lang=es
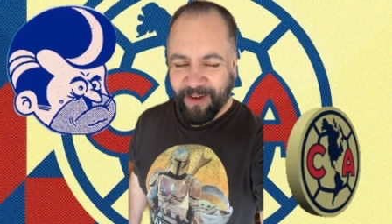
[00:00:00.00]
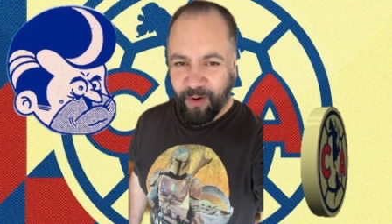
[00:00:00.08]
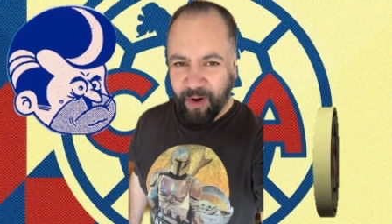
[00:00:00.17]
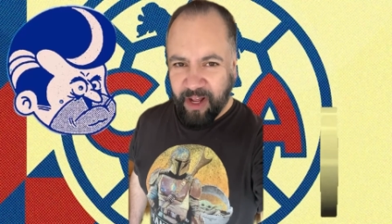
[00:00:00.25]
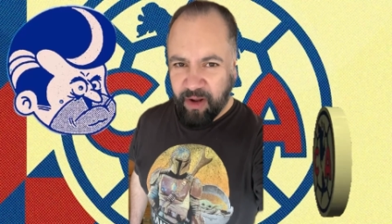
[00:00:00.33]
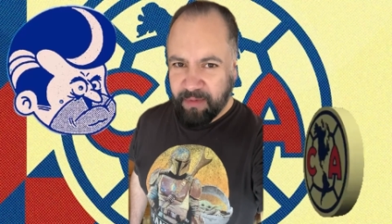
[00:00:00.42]

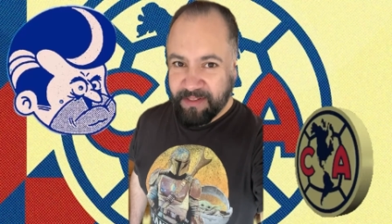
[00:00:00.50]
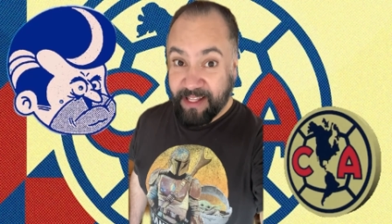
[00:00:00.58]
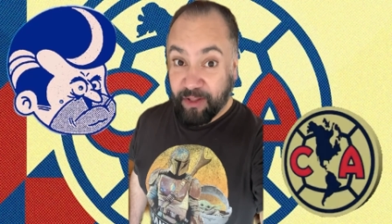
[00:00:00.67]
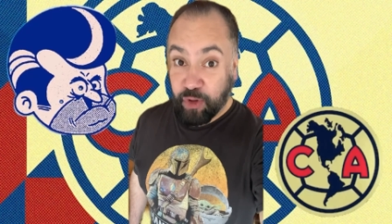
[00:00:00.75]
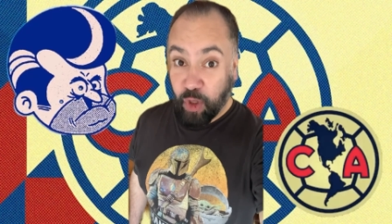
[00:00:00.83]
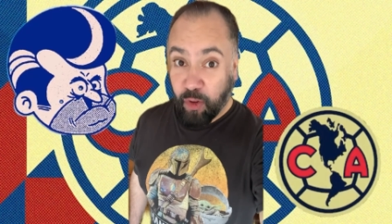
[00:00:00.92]
Hola, ¿cómo
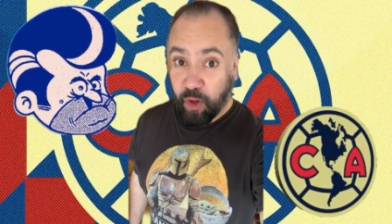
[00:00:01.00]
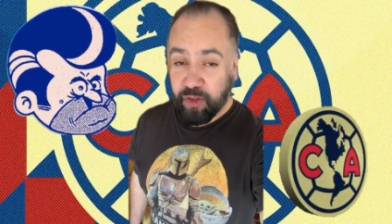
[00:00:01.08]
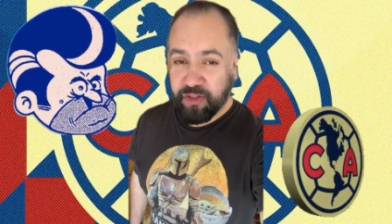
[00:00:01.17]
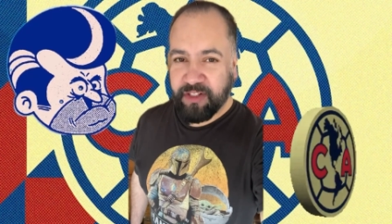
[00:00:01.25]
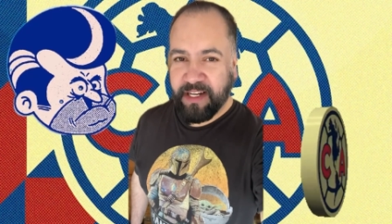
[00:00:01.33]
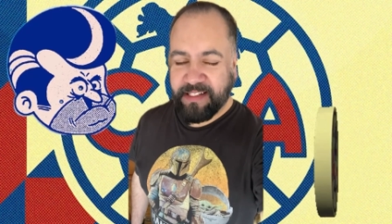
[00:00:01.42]
están
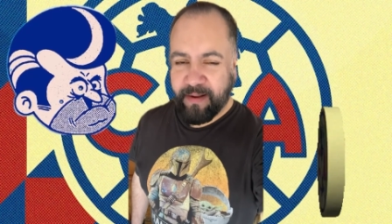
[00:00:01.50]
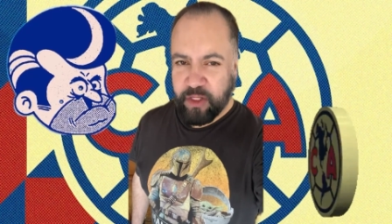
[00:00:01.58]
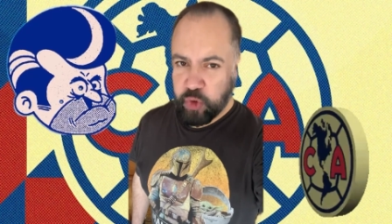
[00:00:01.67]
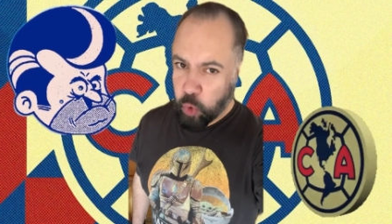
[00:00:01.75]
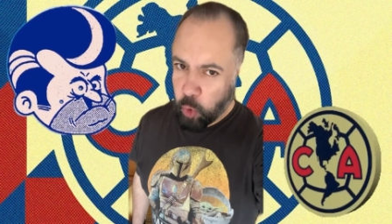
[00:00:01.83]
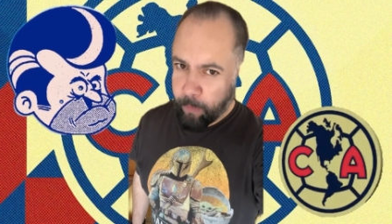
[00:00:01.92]
todos? Les habla
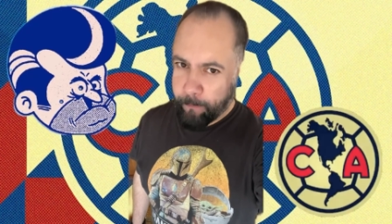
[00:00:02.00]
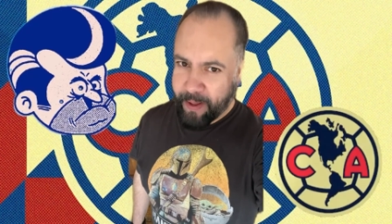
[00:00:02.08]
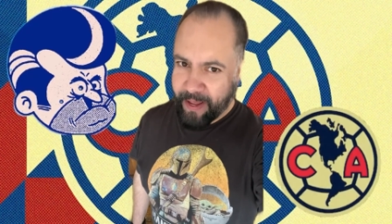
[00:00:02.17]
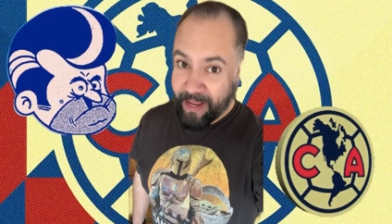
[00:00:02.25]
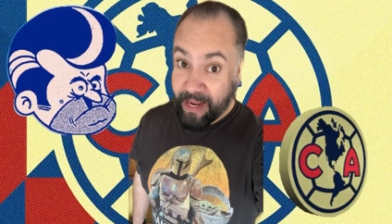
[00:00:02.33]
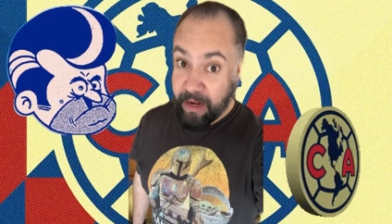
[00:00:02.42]
su
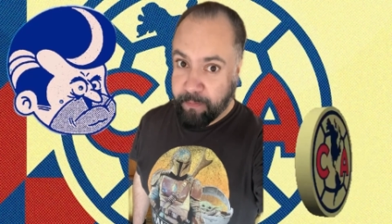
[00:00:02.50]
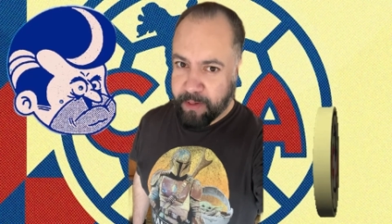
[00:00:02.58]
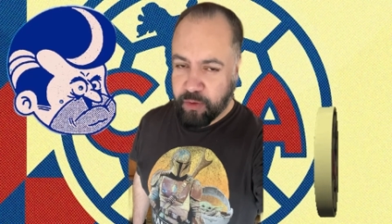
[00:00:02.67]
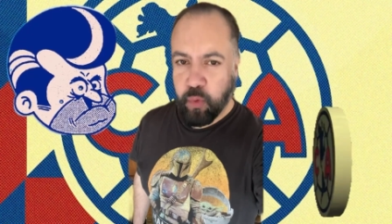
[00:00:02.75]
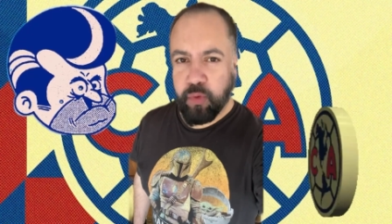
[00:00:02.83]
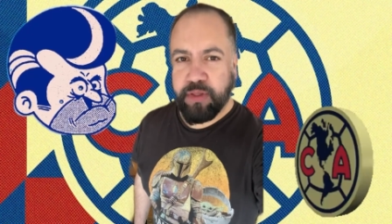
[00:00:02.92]
compa El
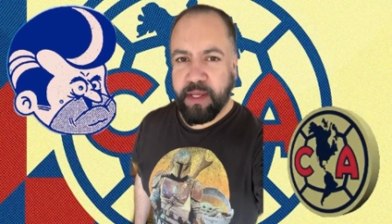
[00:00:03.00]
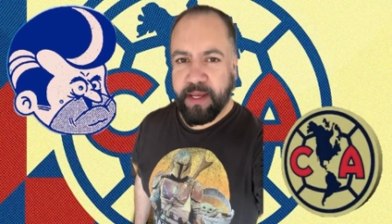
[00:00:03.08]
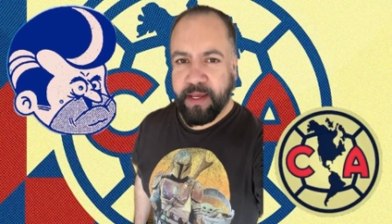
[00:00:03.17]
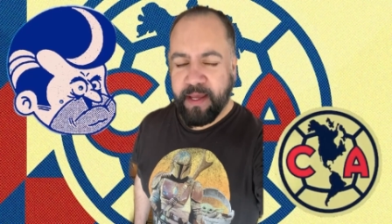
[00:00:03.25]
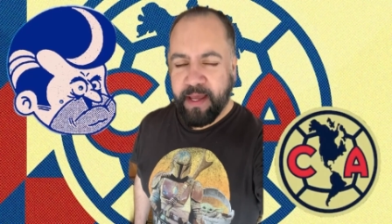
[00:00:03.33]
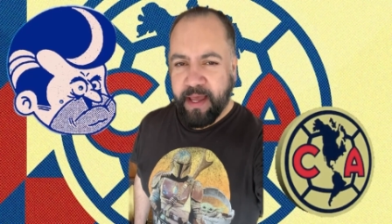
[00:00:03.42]
Matute.